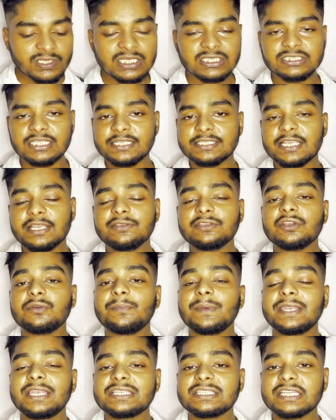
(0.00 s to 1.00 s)
जैसे जो
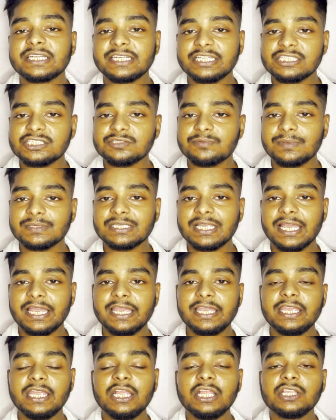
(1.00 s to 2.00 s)
मैंने सेटिंग्स
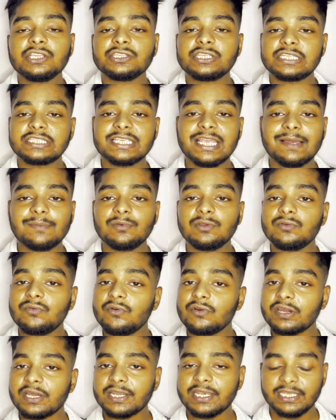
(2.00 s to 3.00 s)
बताए जैसे आप लोग वो
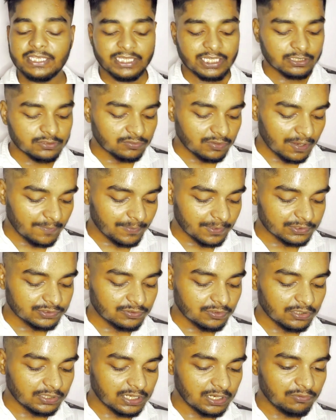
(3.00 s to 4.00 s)
करेंगे तो आपका जो
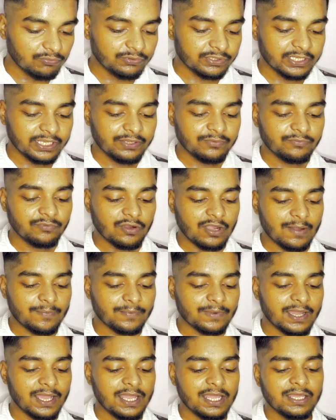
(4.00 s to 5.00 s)
अकाउंट है वो
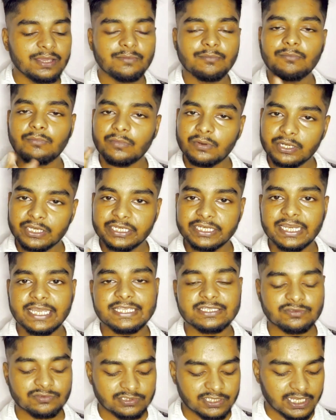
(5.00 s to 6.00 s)
आपका
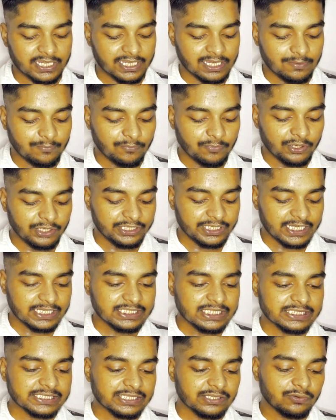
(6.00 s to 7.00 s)
मोनिटाइज हो जाएगा मोनिटाइज
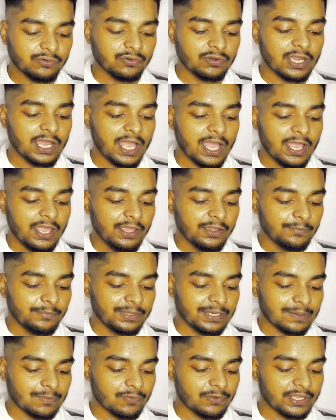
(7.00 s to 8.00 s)
जैसे होगा
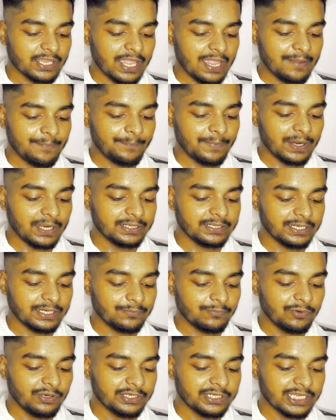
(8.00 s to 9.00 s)
फिर आपको क्या है पार्टनर
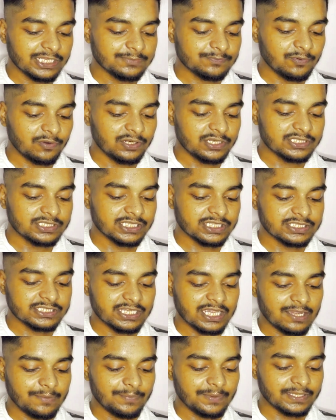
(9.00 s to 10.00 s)
मोनिटाइज पॉलिसीज
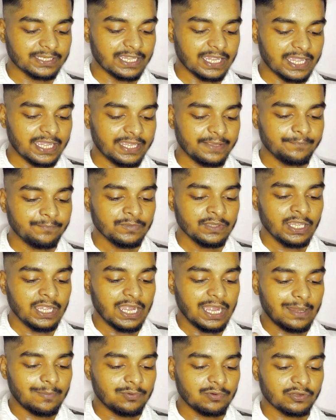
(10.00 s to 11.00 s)
यहाँ पे क्या है
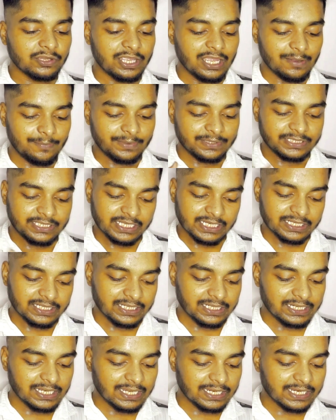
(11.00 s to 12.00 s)
आप लोग यहाँ पे देख
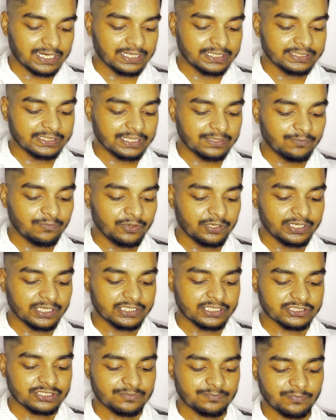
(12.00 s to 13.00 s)
लेना है कंटेंट
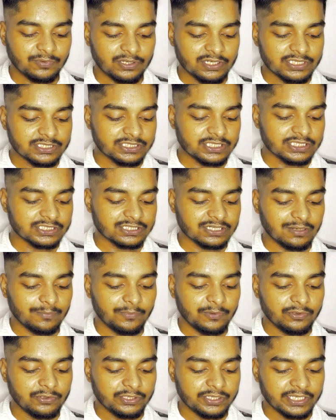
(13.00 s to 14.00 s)
मोनिटाइजेशन पॉलिसीज
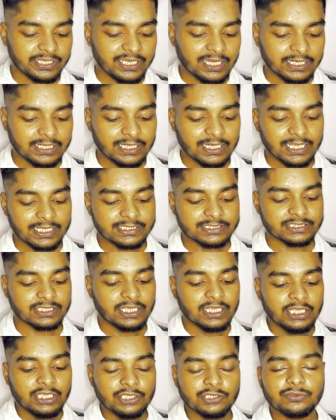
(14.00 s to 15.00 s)
कम्युनिटी गाइडलाइंस
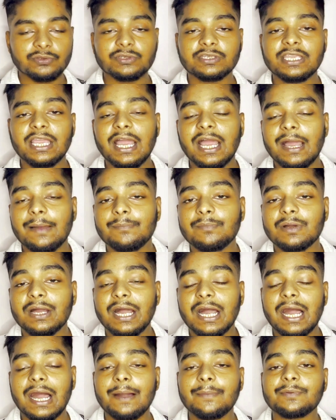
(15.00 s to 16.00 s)
तो क्या आप
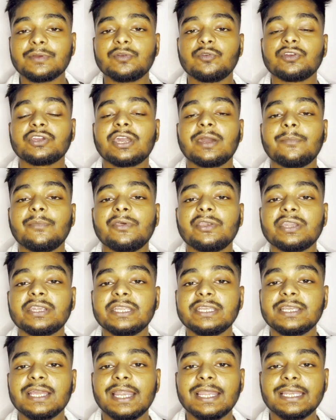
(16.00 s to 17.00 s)
आप कोई कम्युनिटी
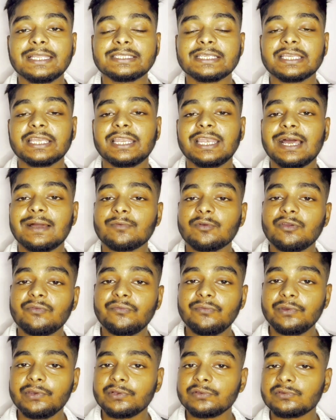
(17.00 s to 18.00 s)
गाइडलाइन के खिलाफ कोई
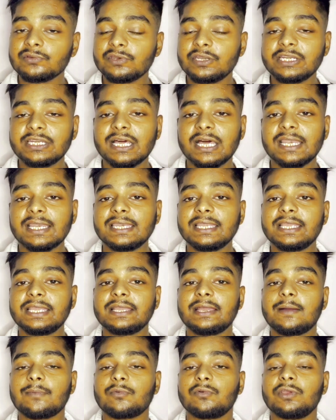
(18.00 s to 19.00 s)
वीडियो तो नहीं डालने हैं
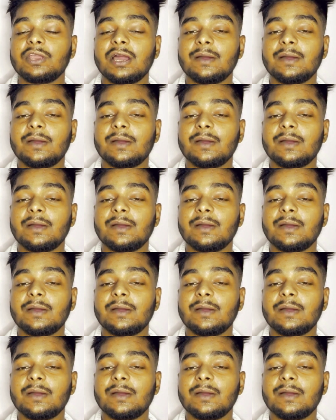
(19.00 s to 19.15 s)
आपको यहाँ